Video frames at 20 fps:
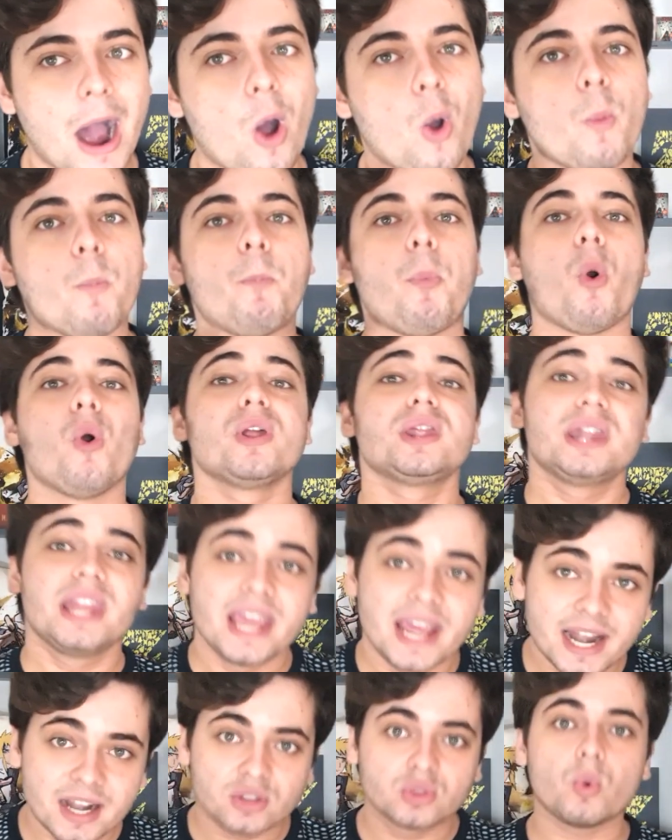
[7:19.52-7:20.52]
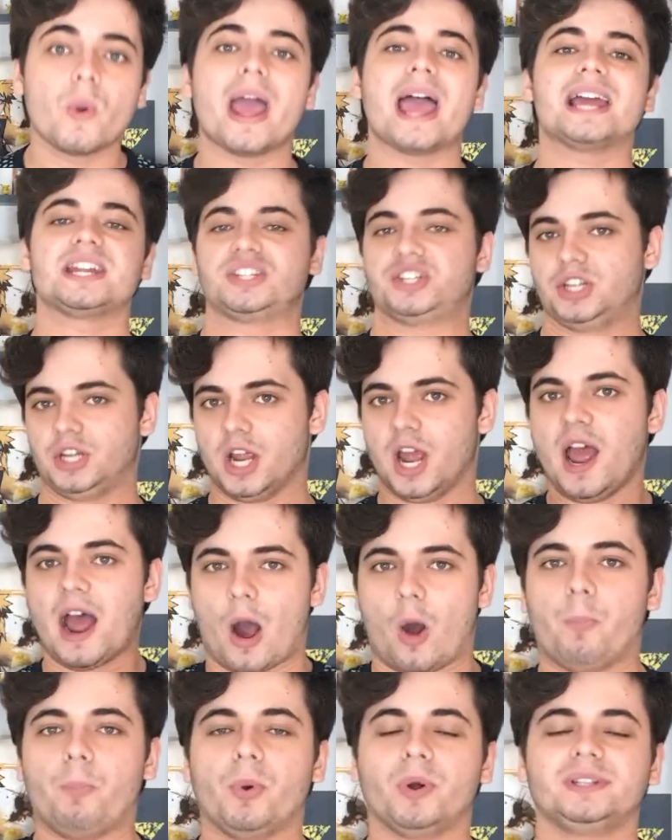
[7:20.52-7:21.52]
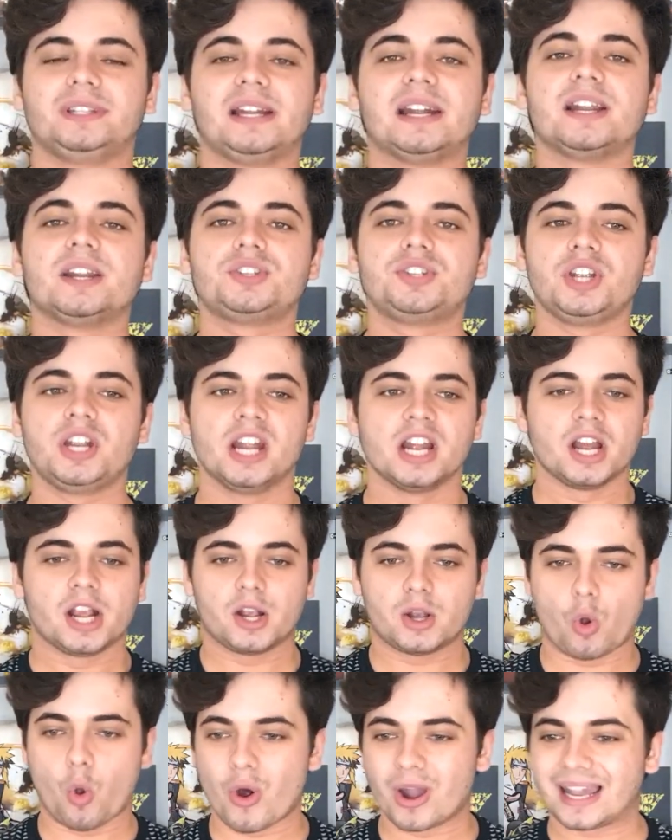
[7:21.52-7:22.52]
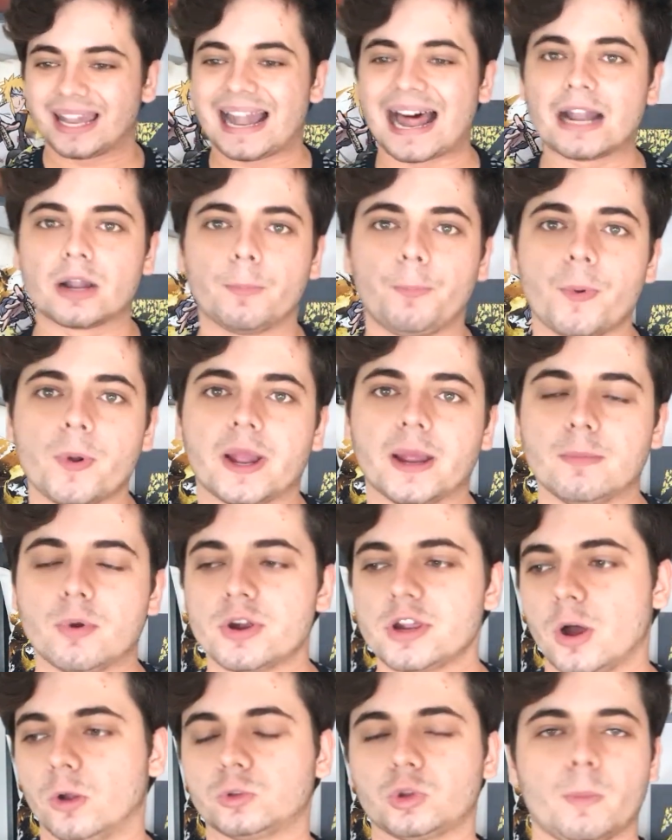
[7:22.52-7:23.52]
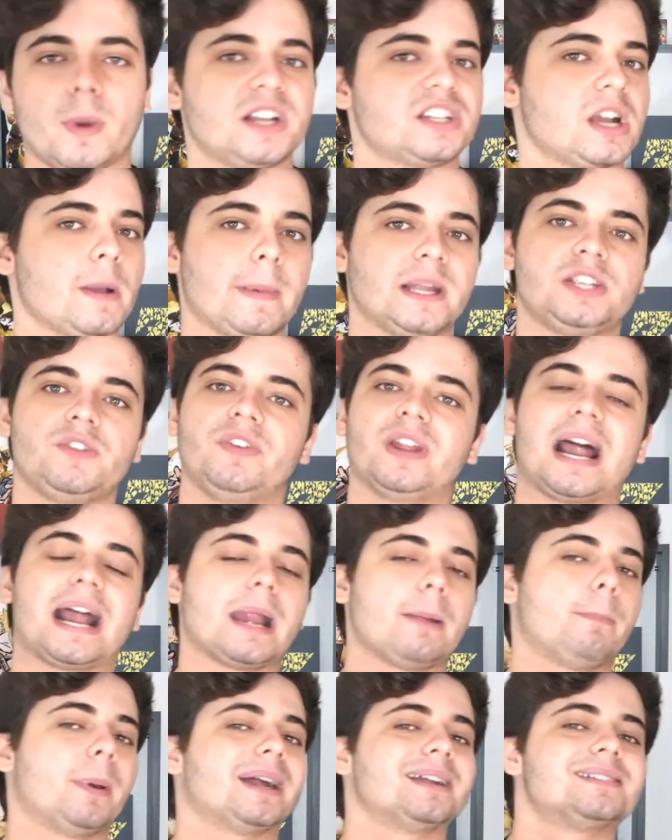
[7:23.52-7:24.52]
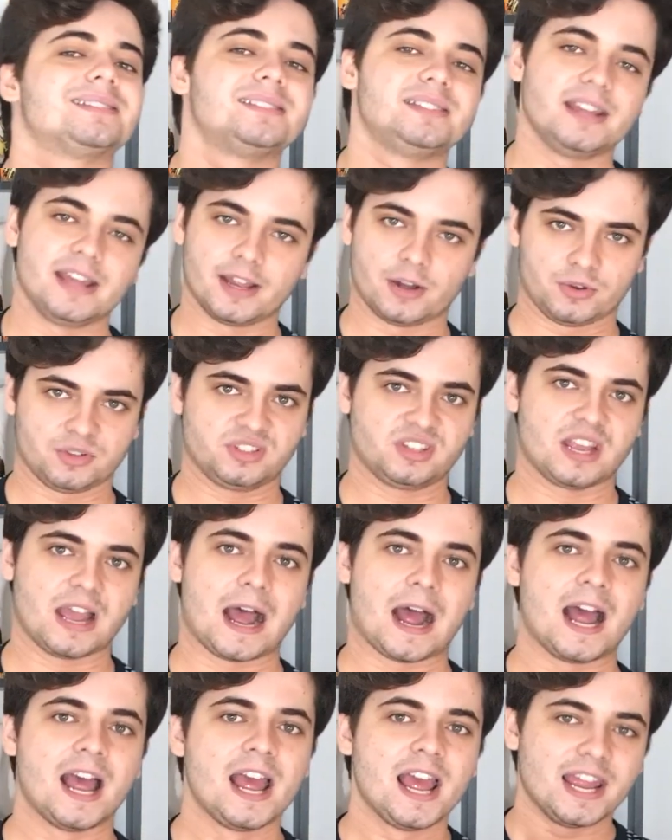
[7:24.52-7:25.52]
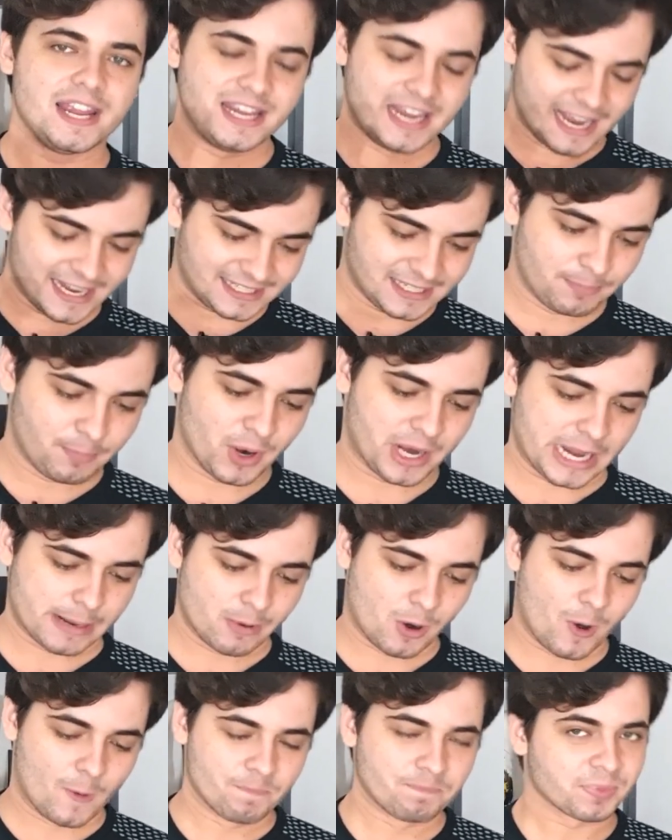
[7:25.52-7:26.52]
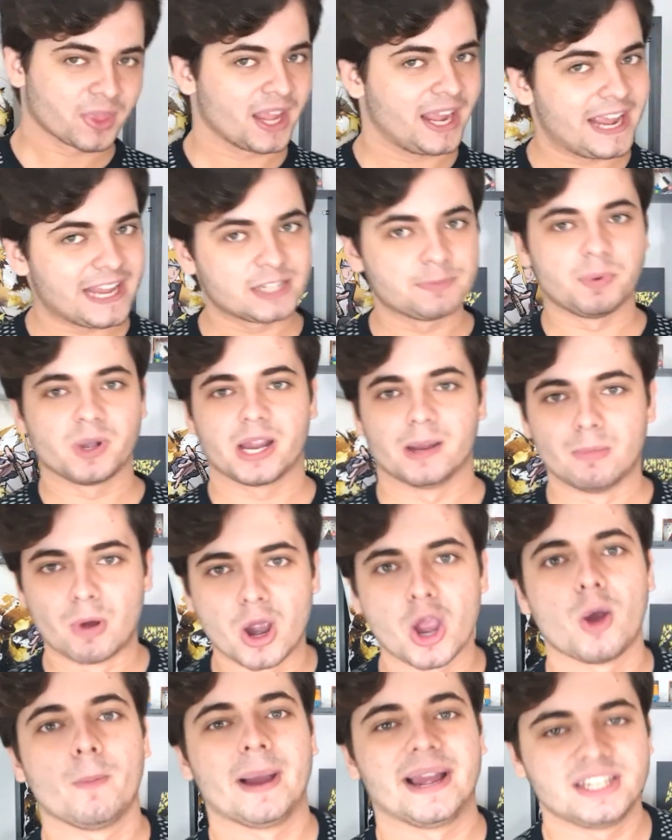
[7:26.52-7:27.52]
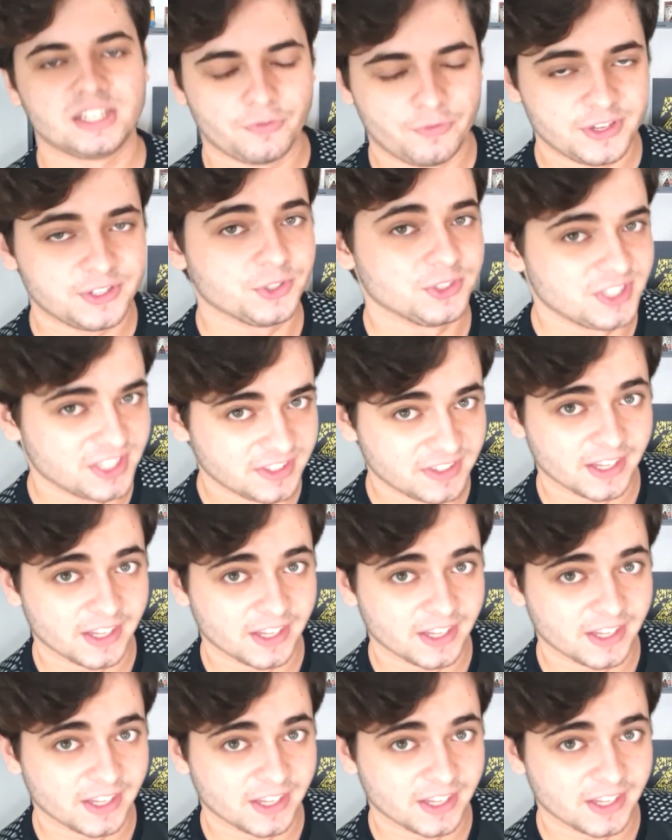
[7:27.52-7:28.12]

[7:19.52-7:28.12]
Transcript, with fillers: ao poder do Ash, ao poder de colar no Pokémon e automaticamente virarem parceiros, tá? E esse Pokémon, esse Pokémon é o mais difícil de se